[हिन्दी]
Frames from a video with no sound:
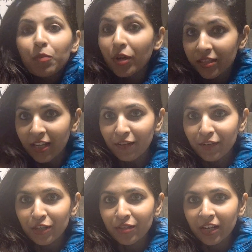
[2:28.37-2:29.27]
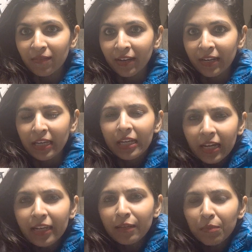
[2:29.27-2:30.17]
बहुत सारे वीडियोस आने वाले हैं
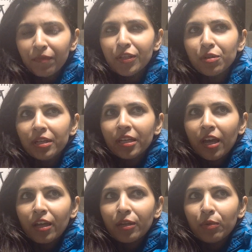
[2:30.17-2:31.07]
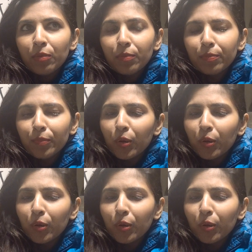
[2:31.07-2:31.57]
कल एक मैं वीडियो लेके आ रही हूँ